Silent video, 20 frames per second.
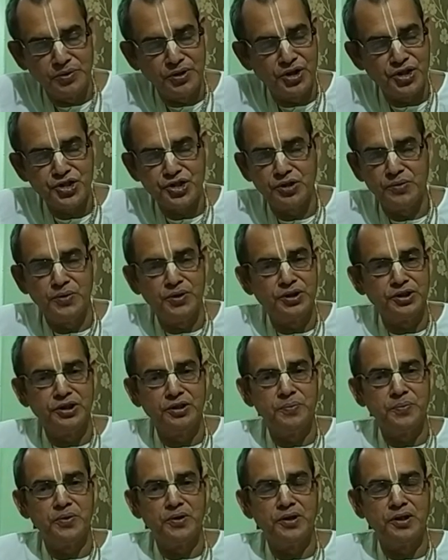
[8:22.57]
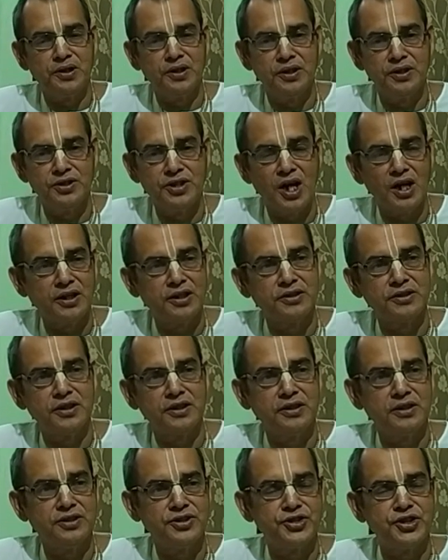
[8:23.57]
কৃষ্ণ ভক্তির পক্ষে যাকে
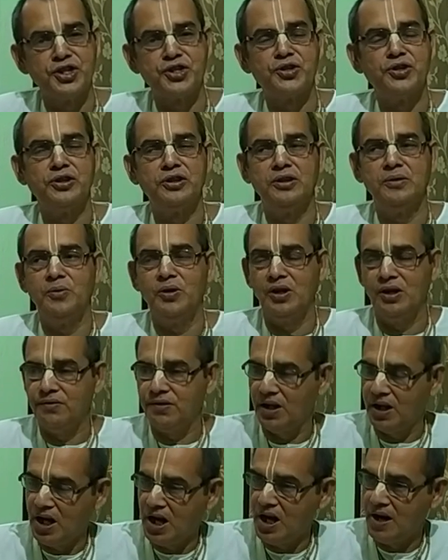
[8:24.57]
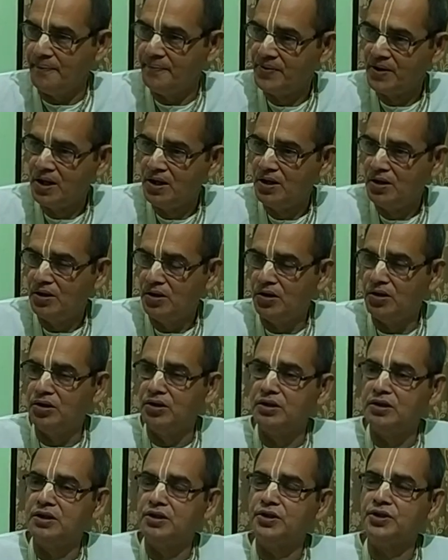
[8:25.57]
তাকে স্ত্রী সঙ্গী বলে ফেলা
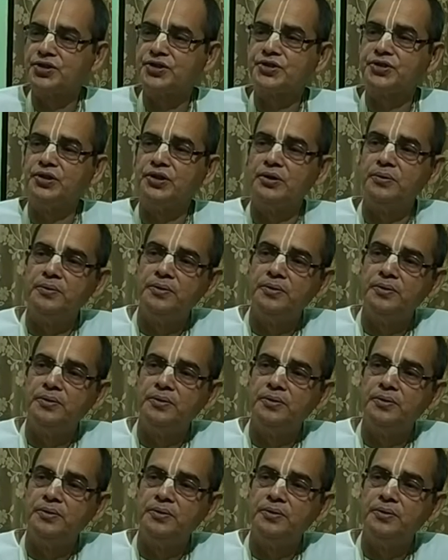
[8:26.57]
ওই গৃহস্থ